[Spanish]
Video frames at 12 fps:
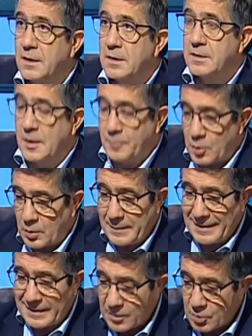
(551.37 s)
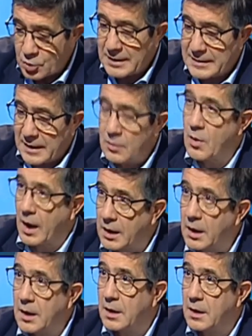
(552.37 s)
Si el problema que nos ha traído
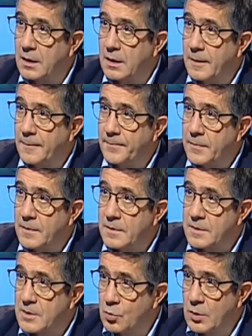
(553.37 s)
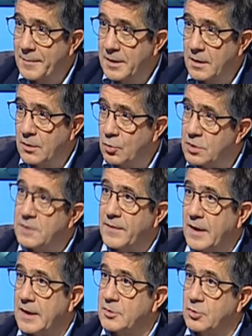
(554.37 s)
aquí seguramente no es el
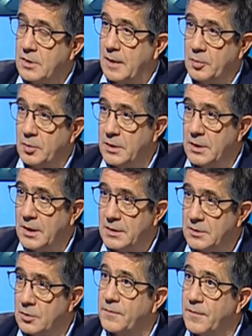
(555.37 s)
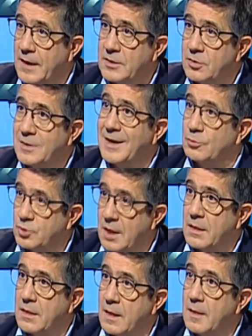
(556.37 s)
fracaso de la política, sino el fracaso de la
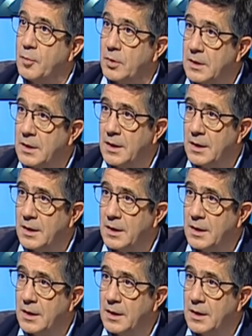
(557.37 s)
ausencia de política.